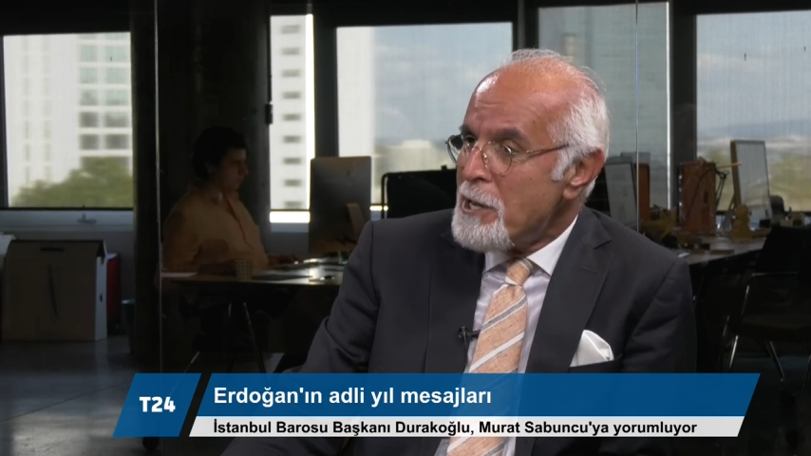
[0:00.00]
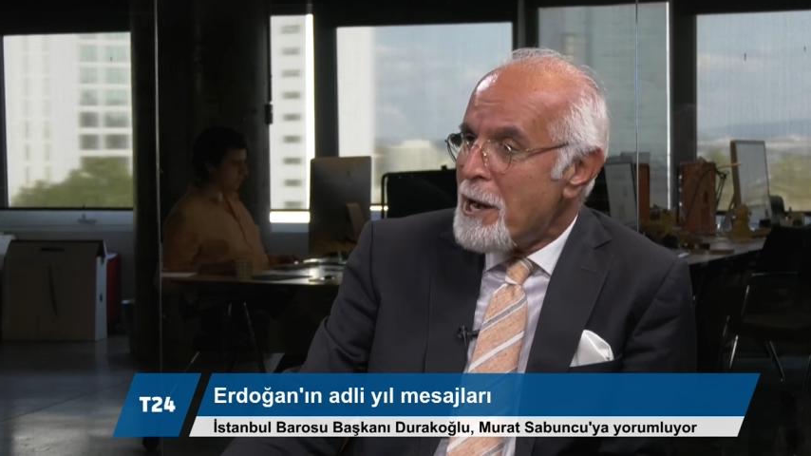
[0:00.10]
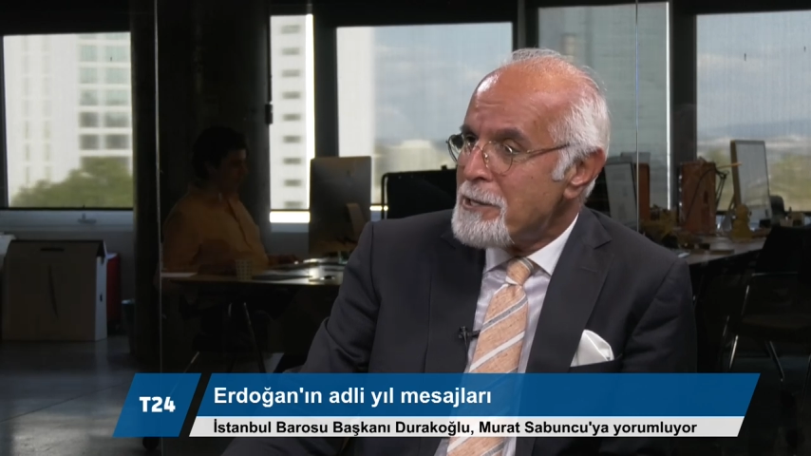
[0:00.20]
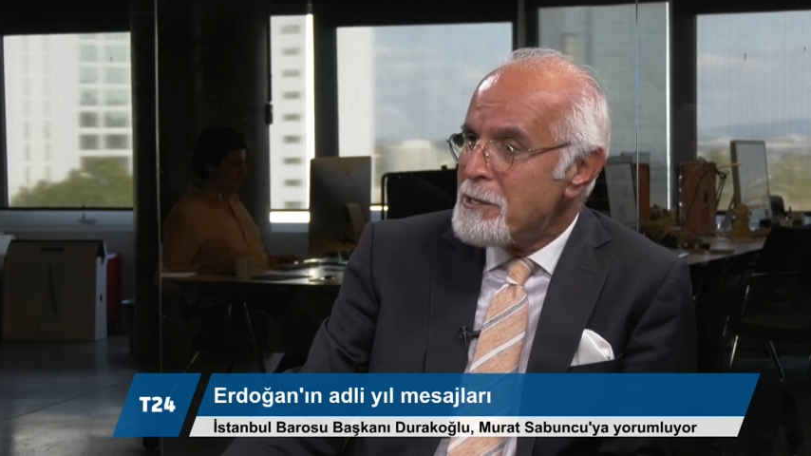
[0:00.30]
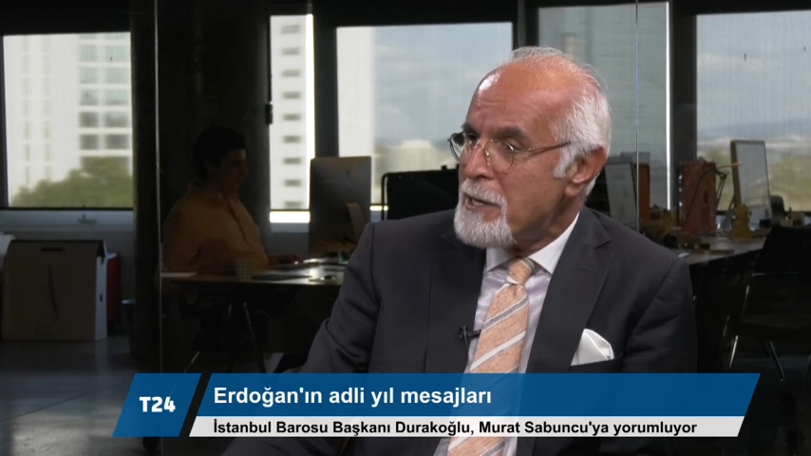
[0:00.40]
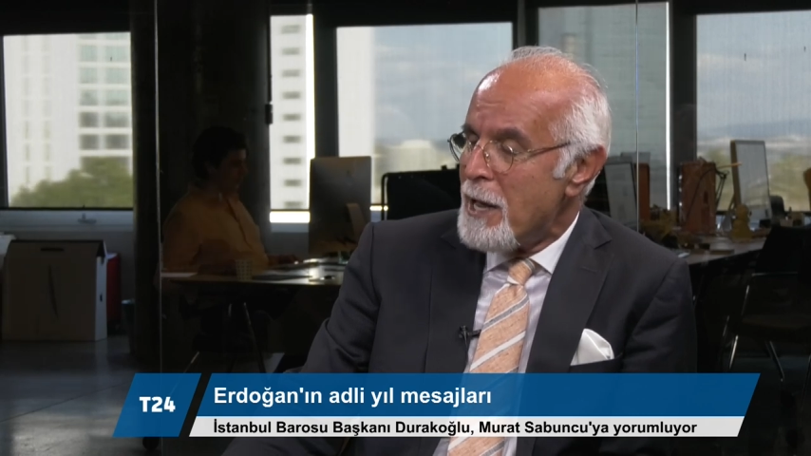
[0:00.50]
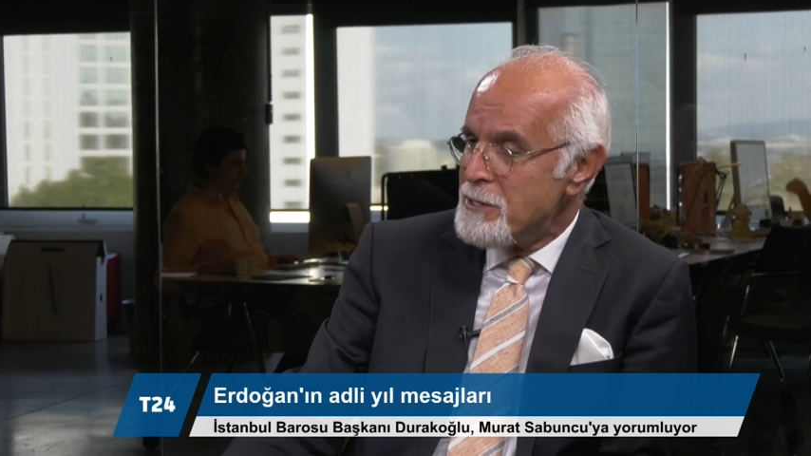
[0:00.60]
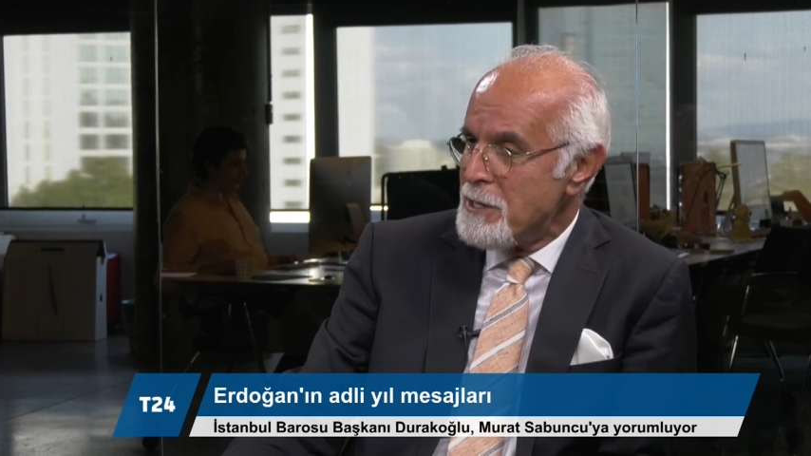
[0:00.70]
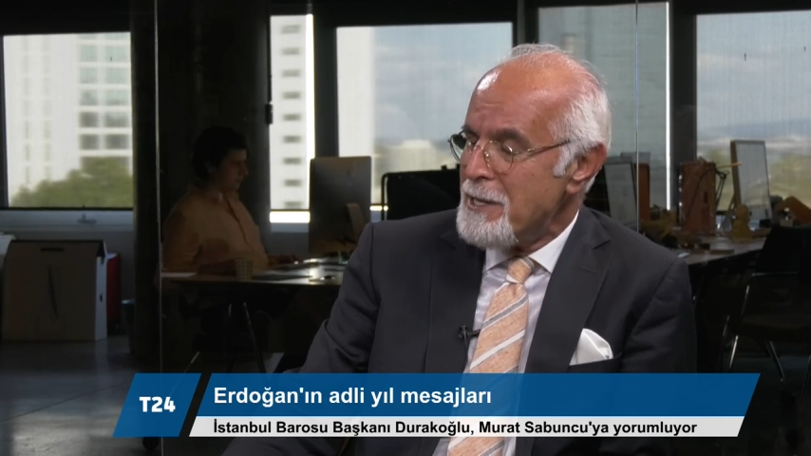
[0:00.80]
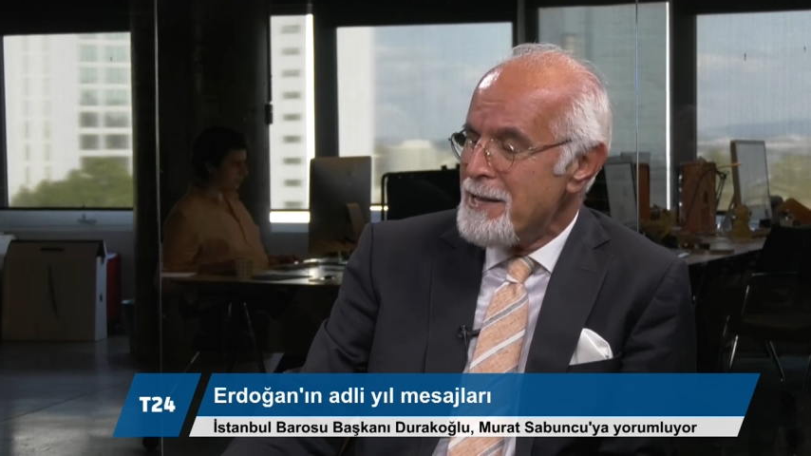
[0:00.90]
yargı
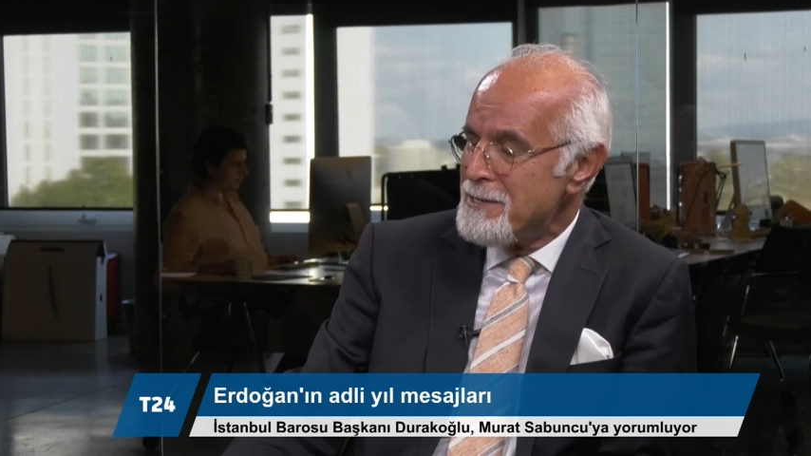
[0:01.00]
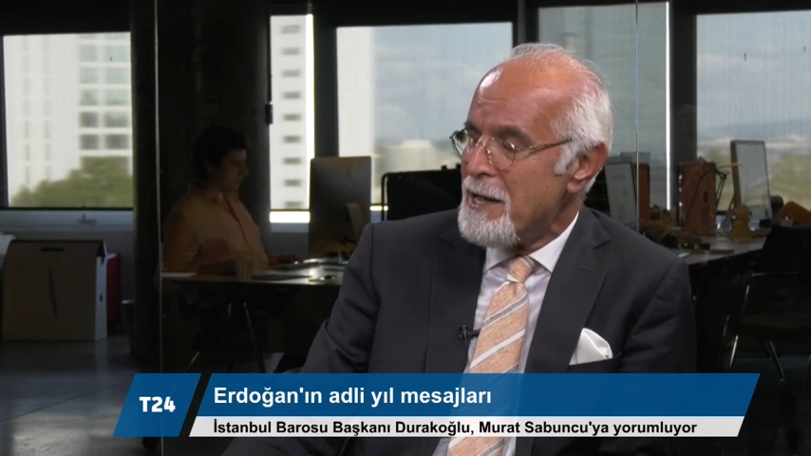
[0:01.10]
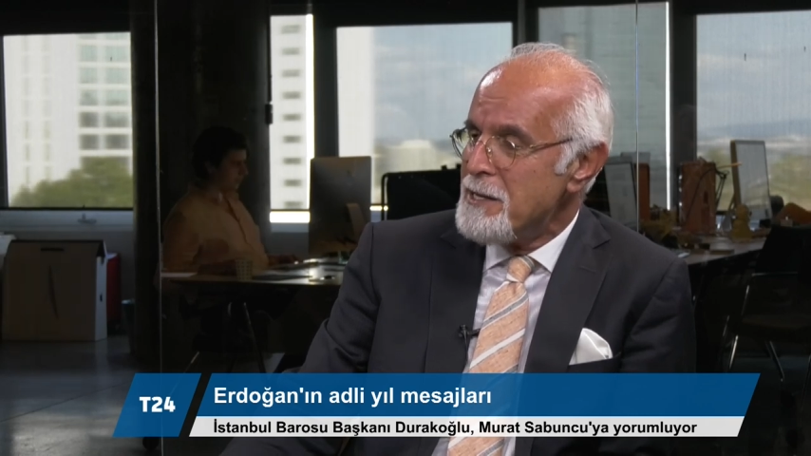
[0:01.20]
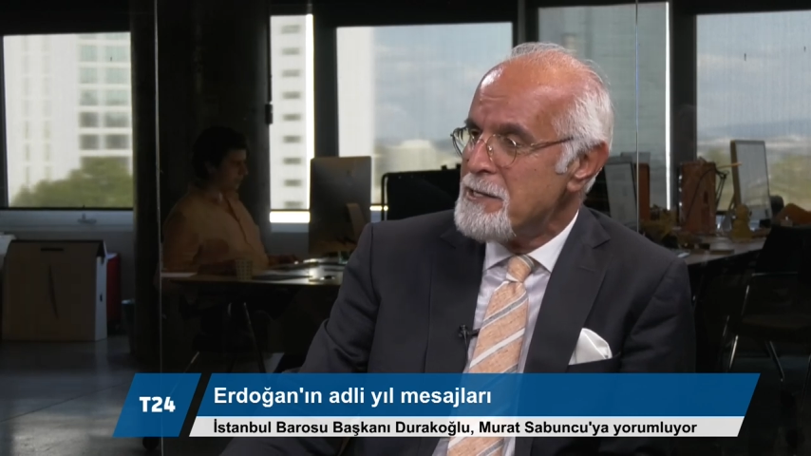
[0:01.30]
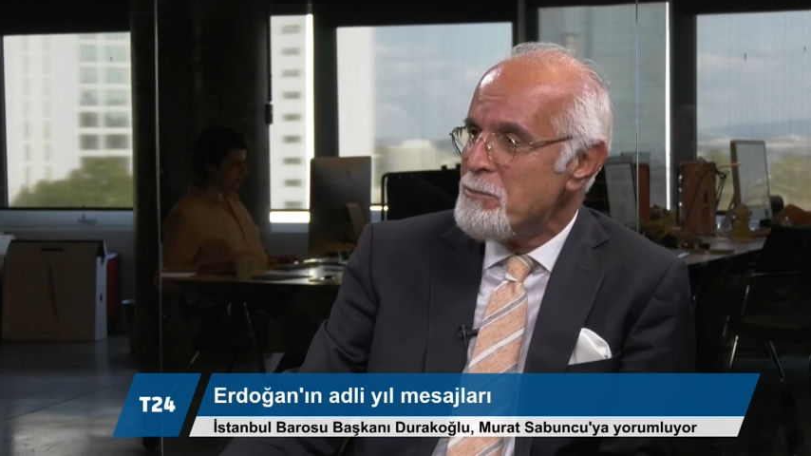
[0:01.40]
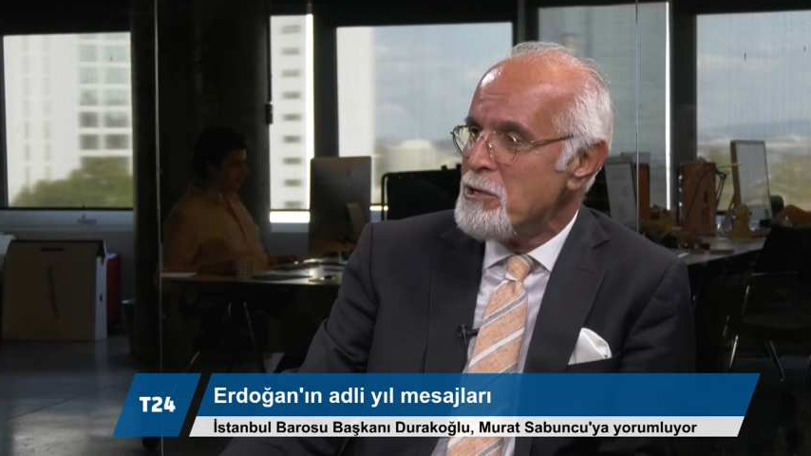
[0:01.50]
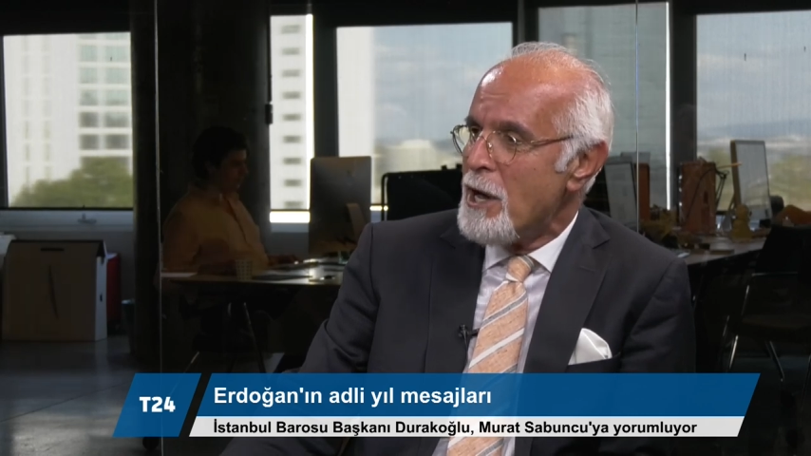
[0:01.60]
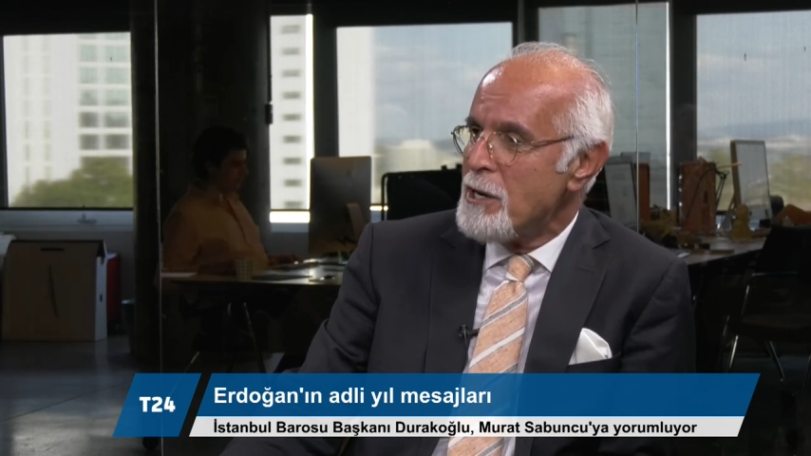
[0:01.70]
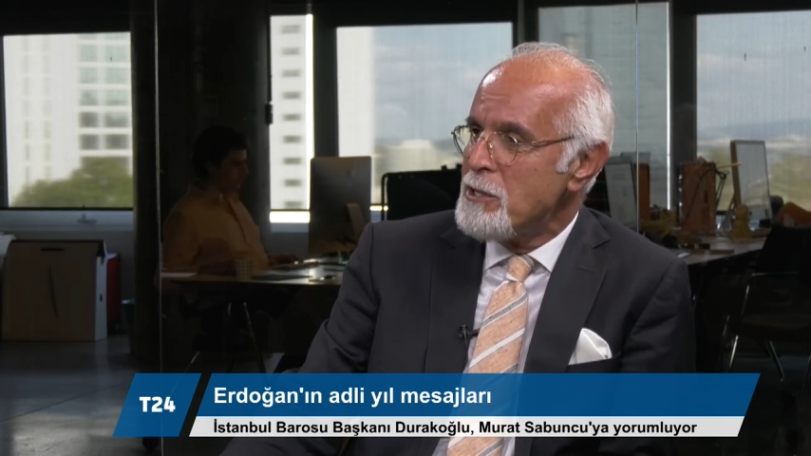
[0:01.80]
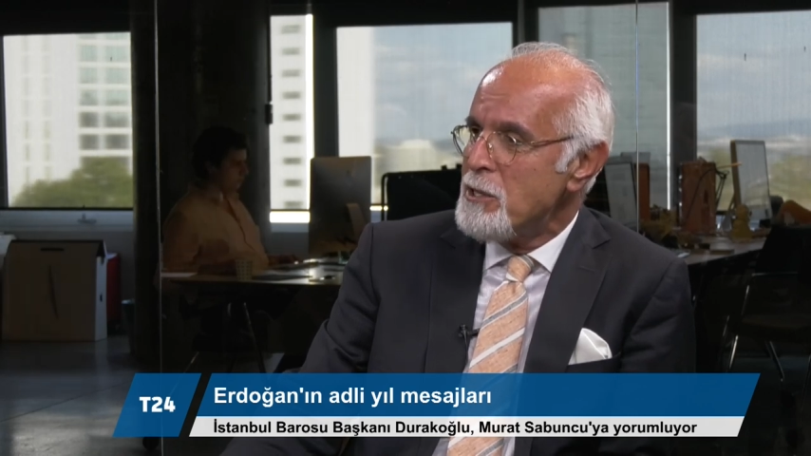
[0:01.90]
gerçekten sadece bir
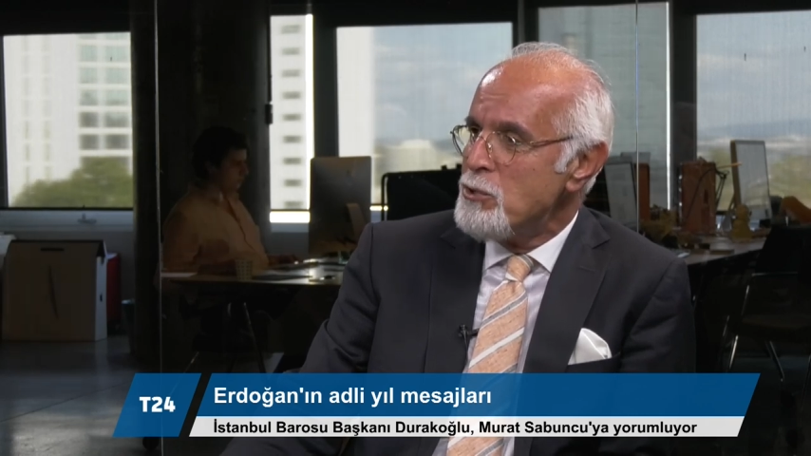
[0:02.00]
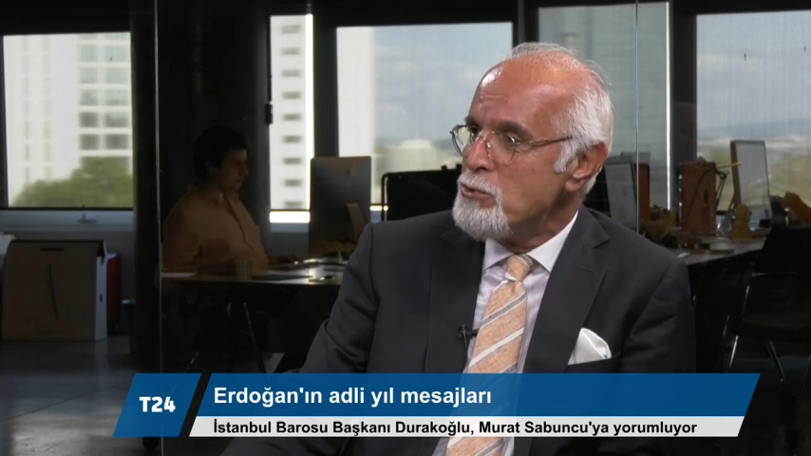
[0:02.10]
yargı değil